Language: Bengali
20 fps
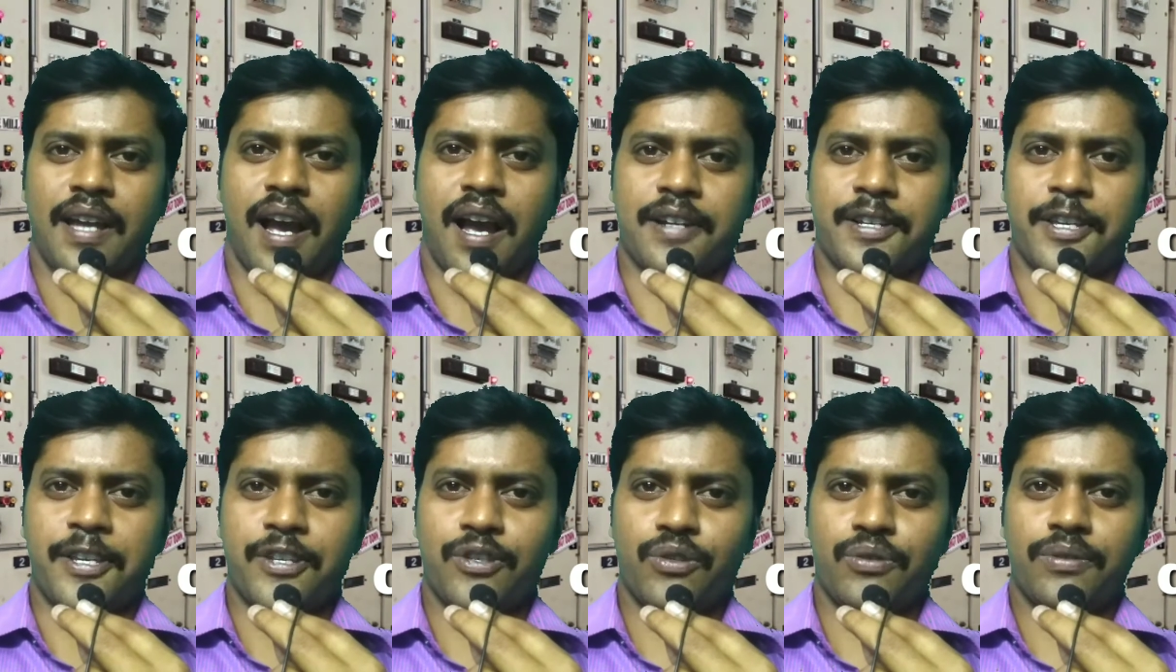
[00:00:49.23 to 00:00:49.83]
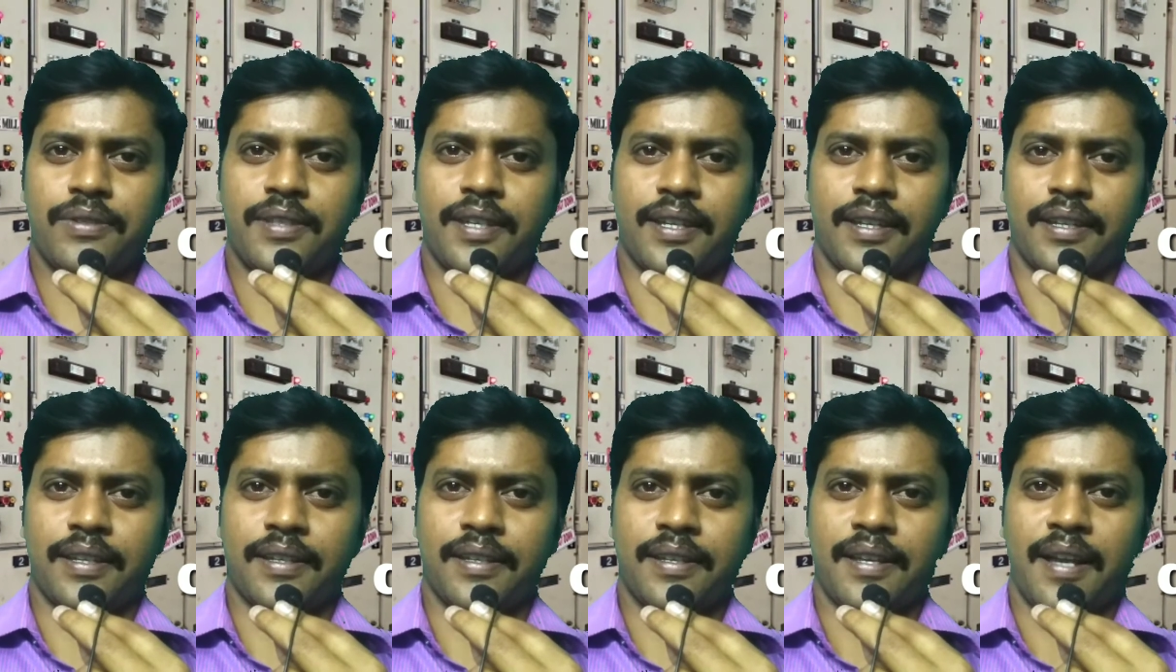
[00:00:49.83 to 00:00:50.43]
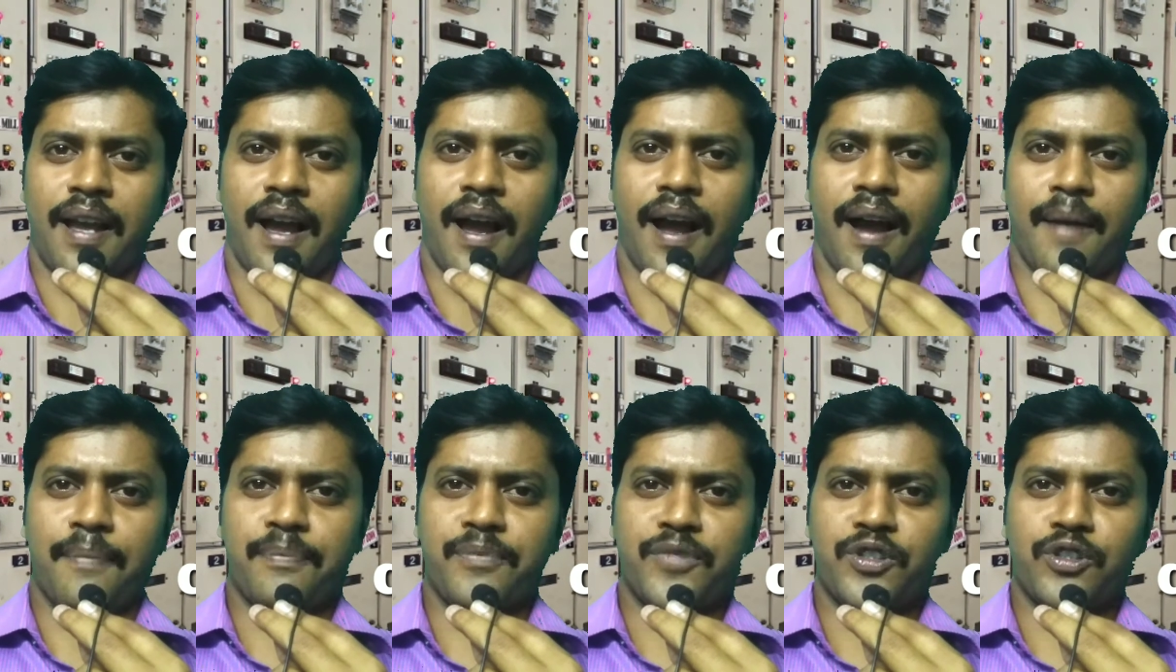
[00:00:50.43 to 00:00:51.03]
আর এই যুদ্ধে
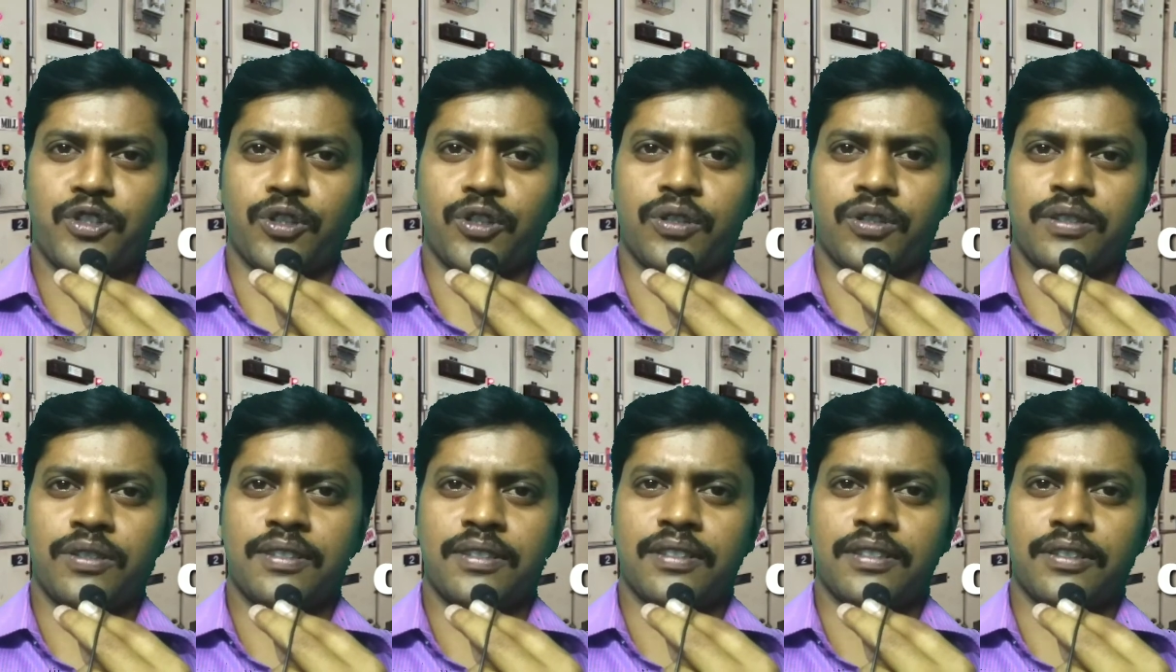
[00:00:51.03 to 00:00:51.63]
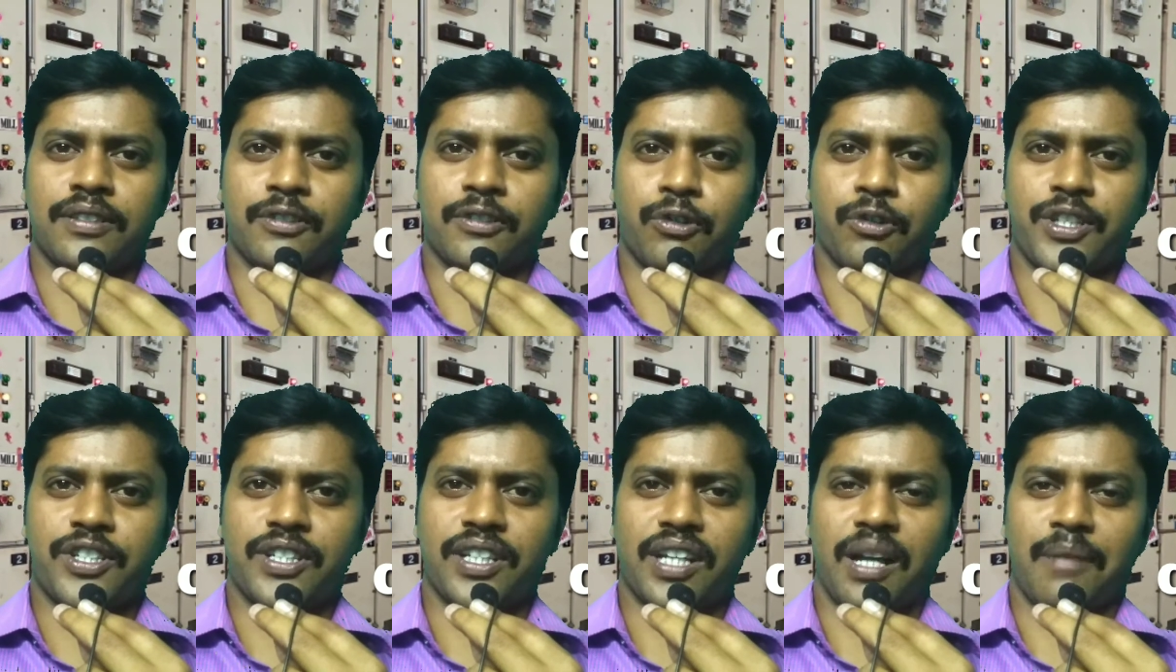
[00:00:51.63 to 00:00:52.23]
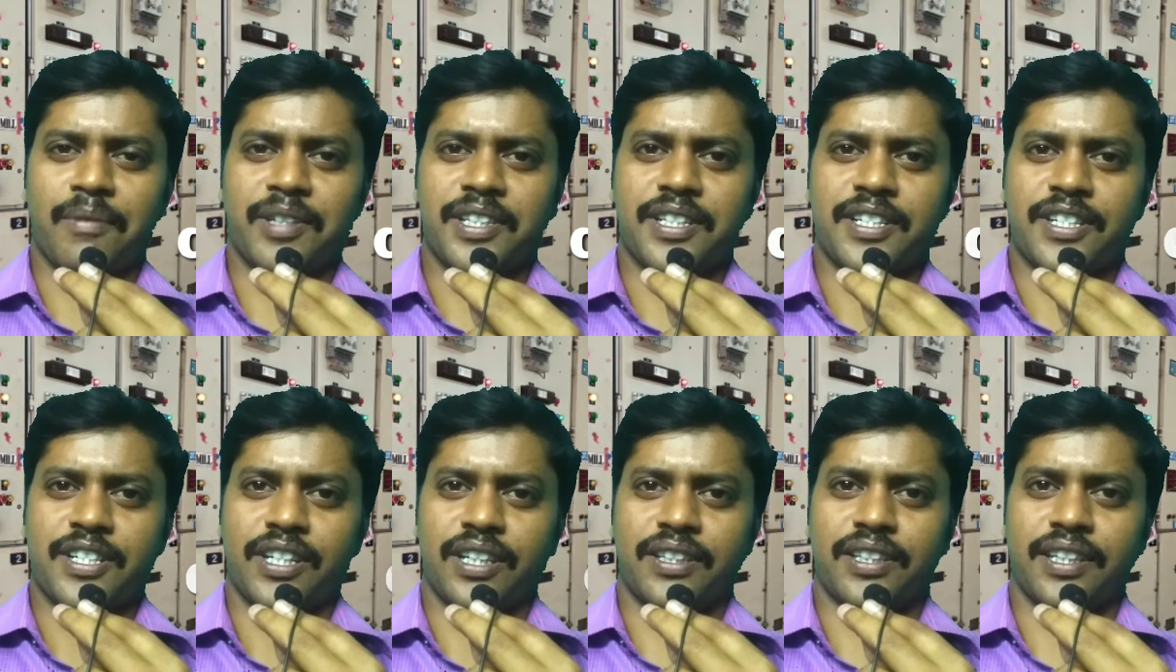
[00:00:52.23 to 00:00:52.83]
আপনিও রয়েছেন আমাদের
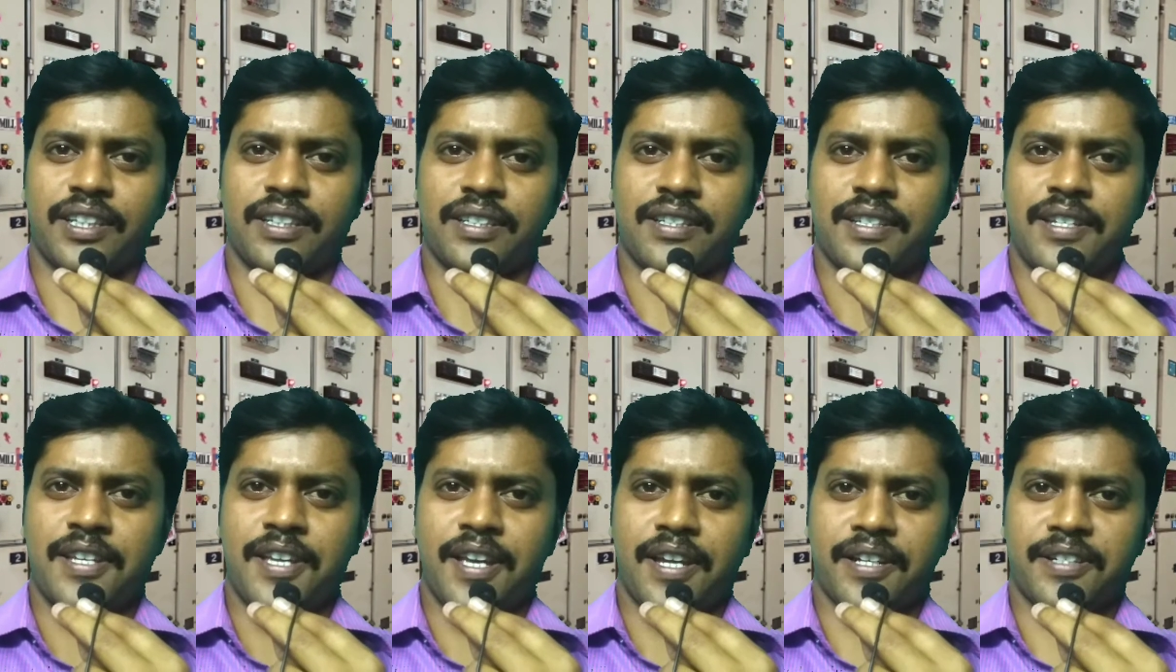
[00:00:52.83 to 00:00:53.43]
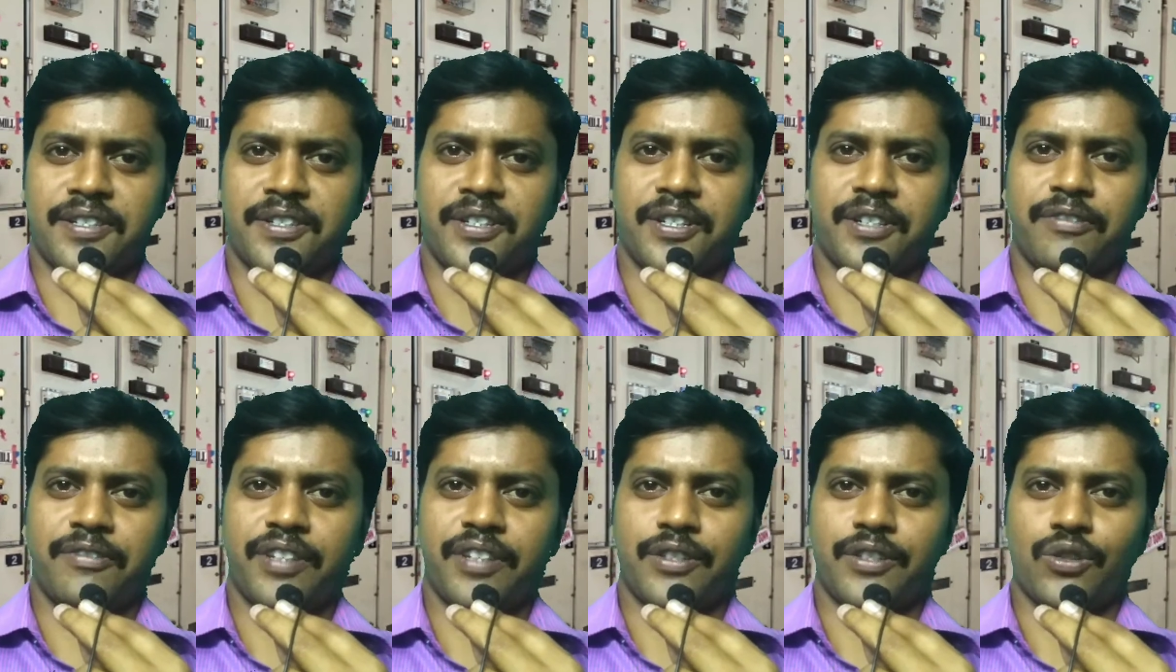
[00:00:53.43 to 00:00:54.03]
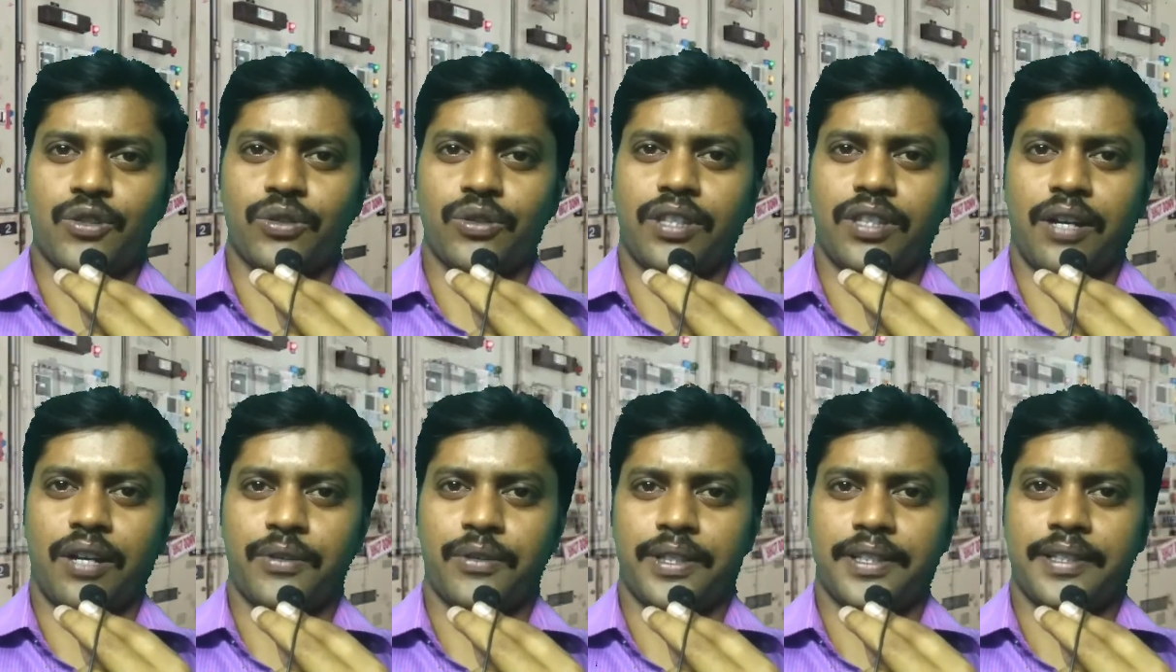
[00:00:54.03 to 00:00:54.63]
সাথে এক নির্ভীক যোদ্ধা
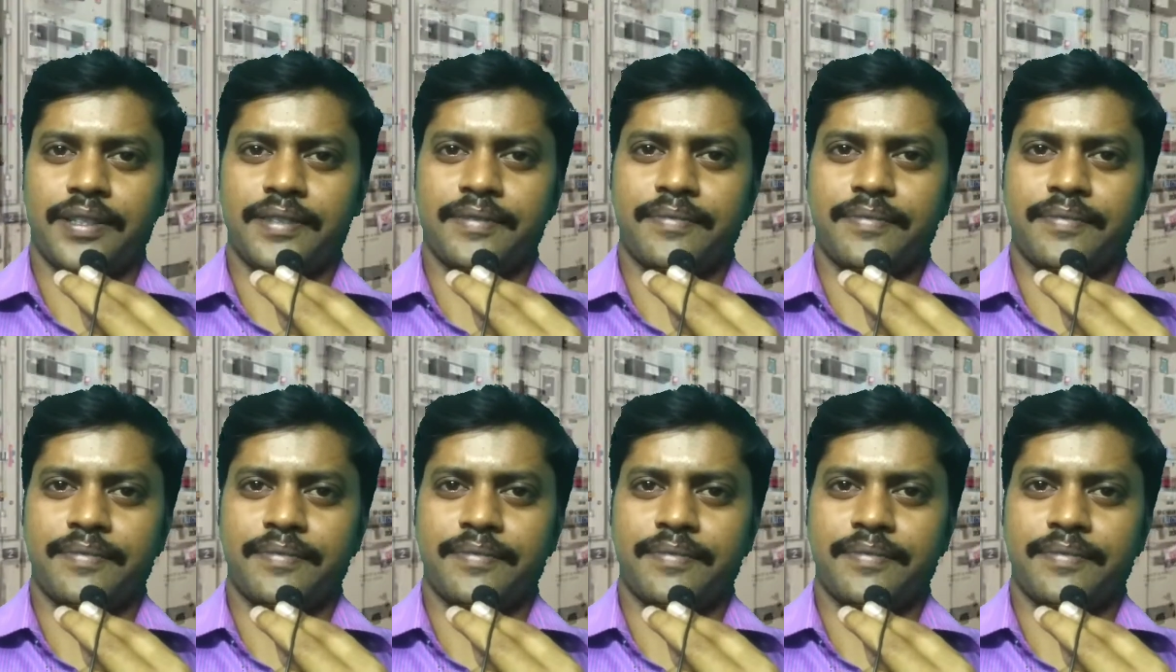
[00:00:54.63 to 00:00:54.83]
হয়ে